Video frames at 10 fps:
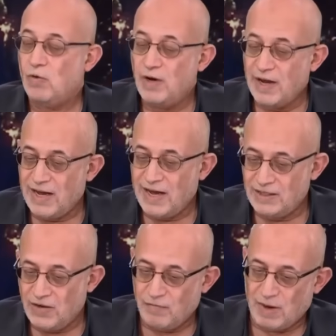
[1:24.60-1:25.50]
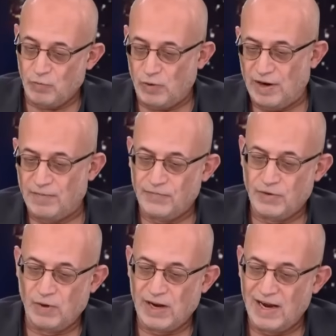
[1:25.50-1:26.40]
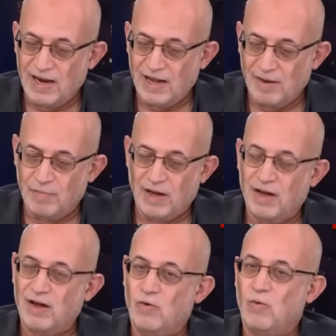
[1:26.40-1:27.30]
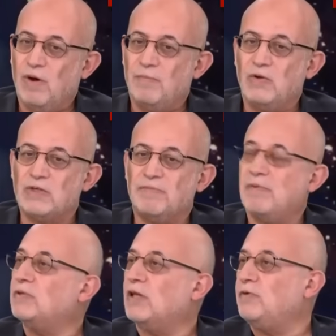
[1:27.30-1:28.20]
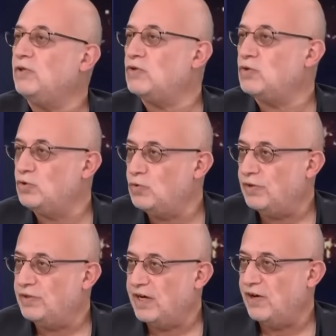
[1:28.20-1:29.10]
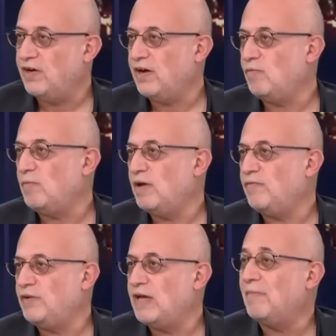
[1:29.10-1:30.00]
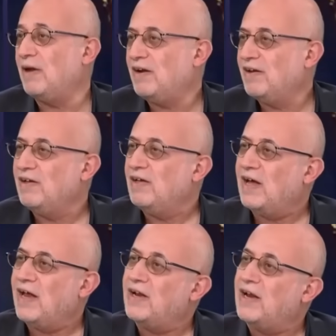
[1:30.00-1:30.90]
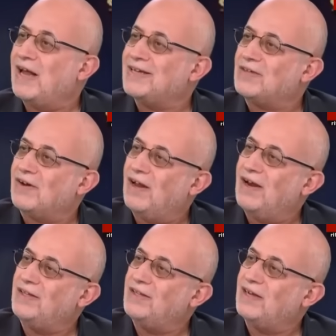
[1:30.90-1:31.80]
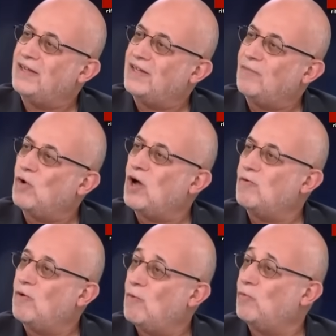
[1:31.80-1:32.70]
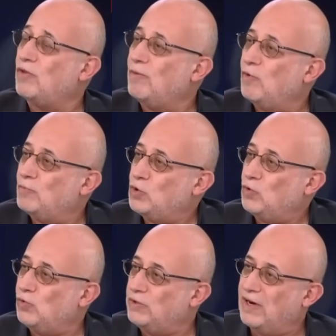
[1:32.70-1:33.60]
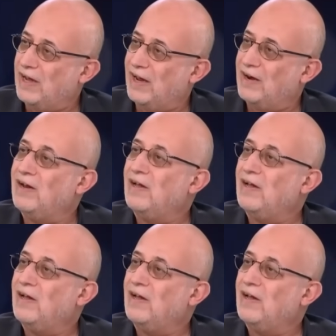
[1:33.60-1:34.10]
هناك أهداف مأمولة ولعل أهمها هو ما يسمى بتبييض السجون يعني أمم، في أمل أن الأسرى الذين لدينا المقاومة وهم معظمهم جنود الآن